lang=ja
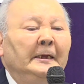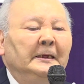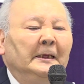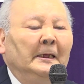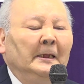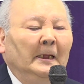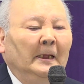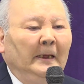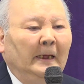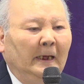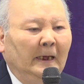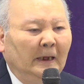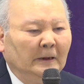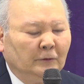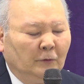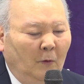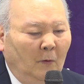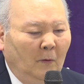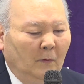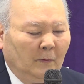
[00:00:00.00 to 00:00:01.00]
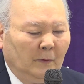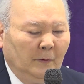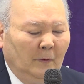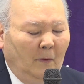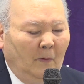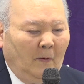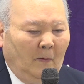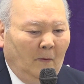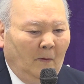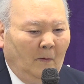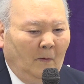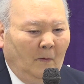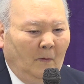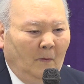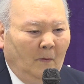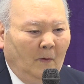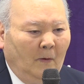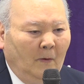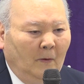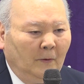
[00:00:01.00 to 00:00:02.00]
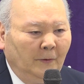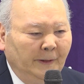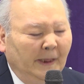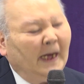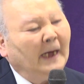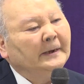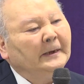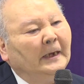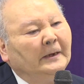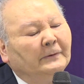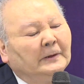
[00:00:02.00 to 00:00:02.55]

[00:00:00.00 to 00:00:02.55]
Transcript: り、えっ、ー、と、この、長年